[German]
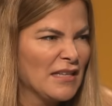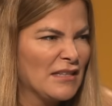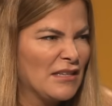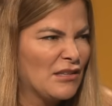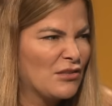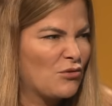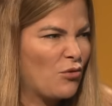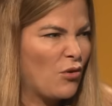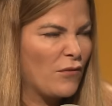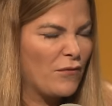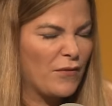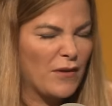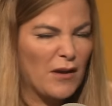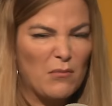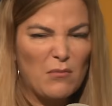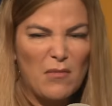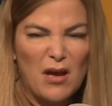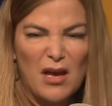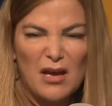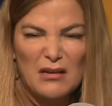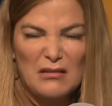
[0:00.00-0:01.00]
die ist häufiger
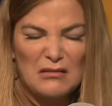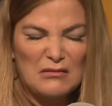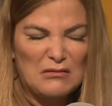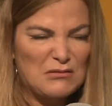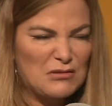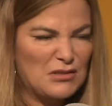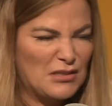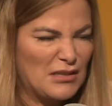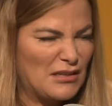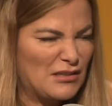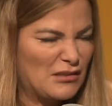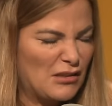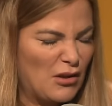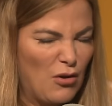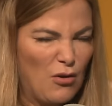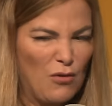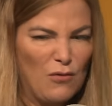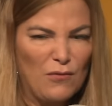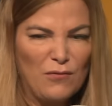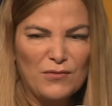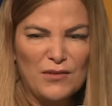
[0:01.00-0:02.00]
mal äh, schlecht
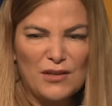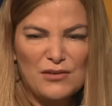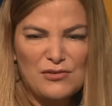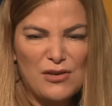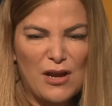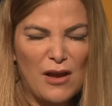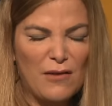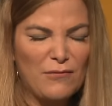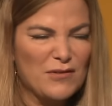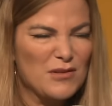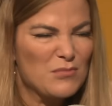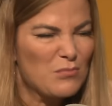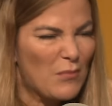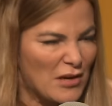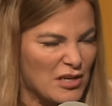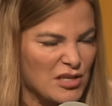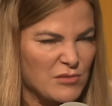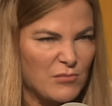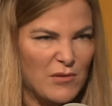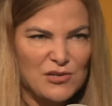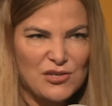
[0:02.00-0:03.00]
drauf, der Schlaf ist
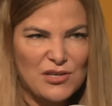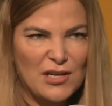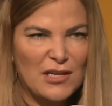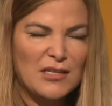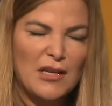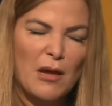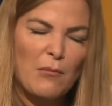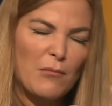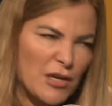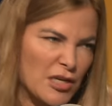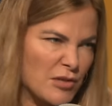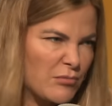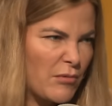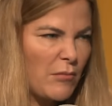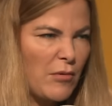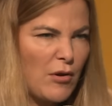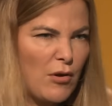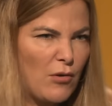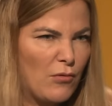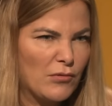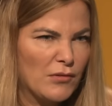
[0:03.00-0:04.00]
manchmal schlechter, manchmal
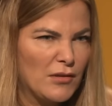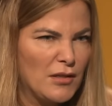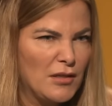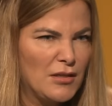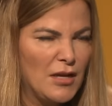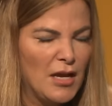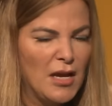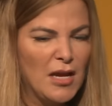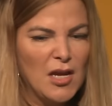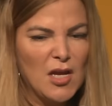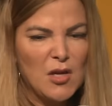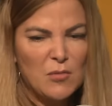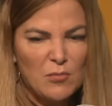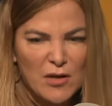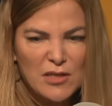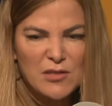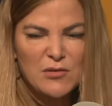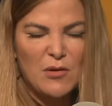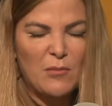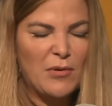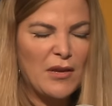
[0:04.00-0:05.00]
aber auch nicht,
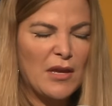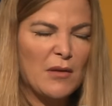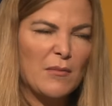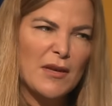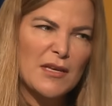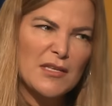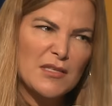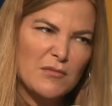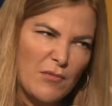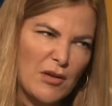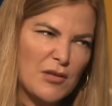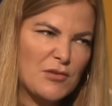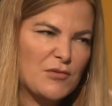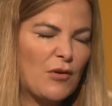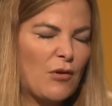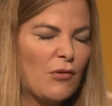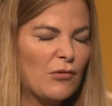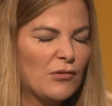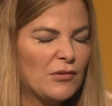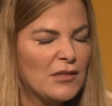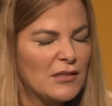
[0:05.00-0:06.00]
manchmal PMS,
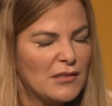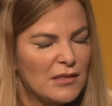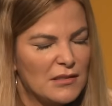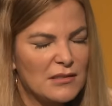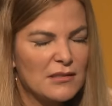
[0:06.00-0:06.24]
manchmal auch nicht.